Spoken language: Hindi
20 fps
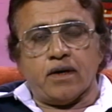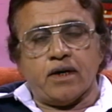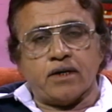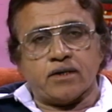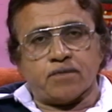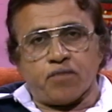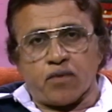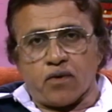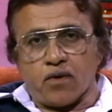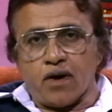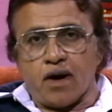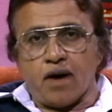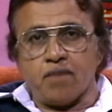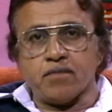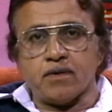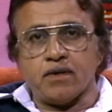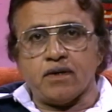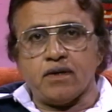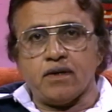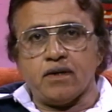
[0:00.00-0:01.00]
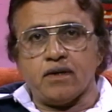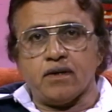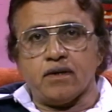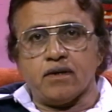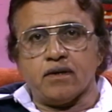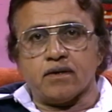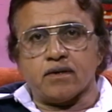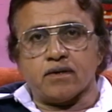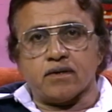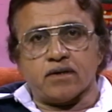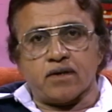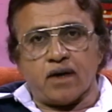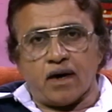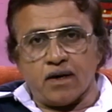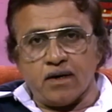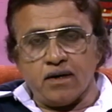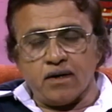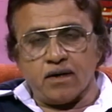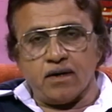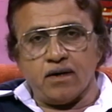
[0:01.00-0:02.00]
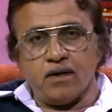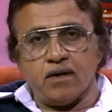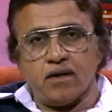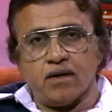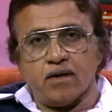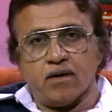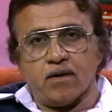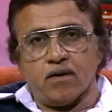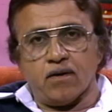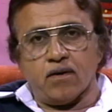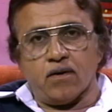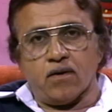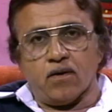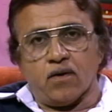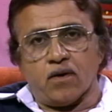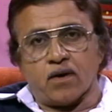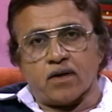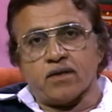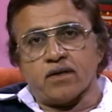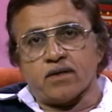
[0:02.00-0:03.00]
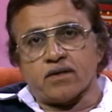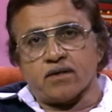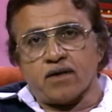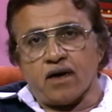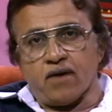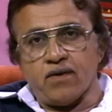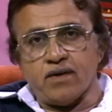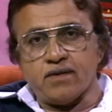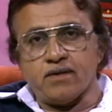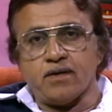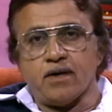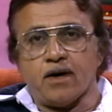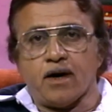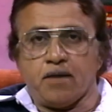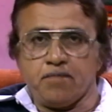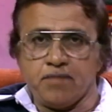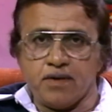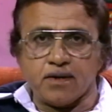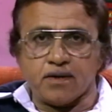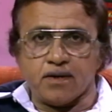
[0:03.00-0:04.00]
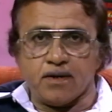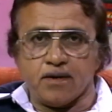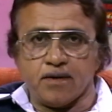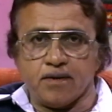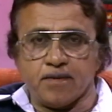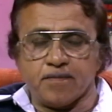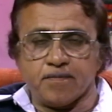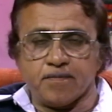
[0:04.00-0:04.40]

इस प्रोग्राम की तारीख़ी और दस्तावेज़ी अहमियत है